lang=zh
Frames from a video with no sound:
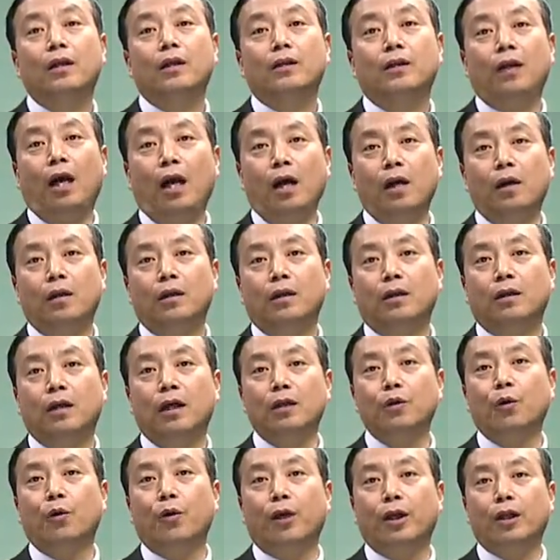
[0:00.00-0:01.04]
然后
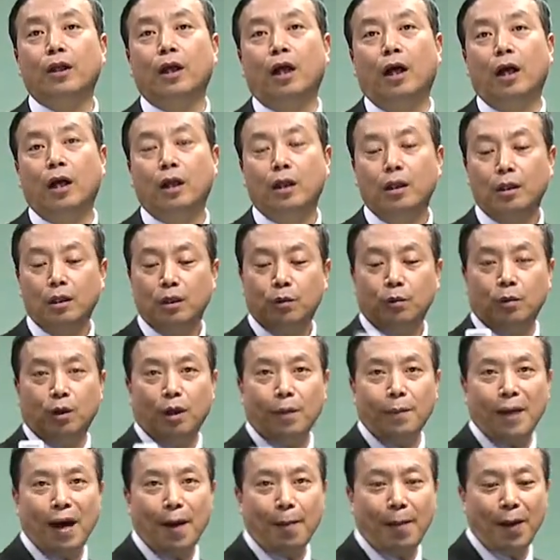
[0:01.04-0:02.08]
合同约定啊，
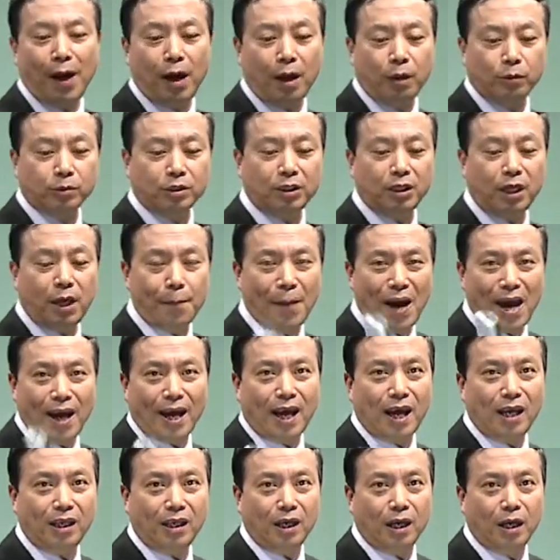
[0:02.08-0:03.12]
我把 POS 机卖
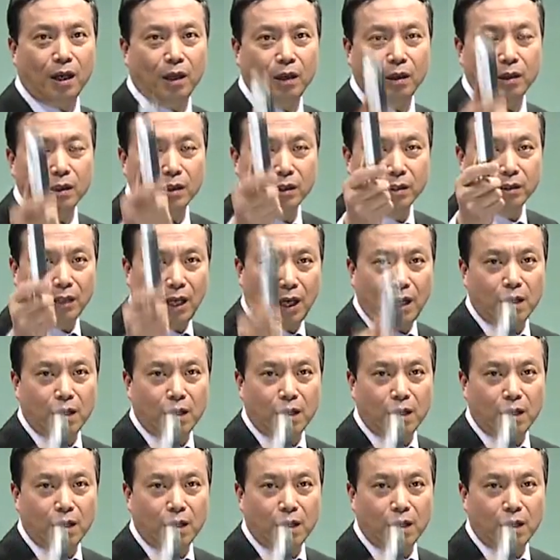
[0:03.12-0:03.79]
给你后，然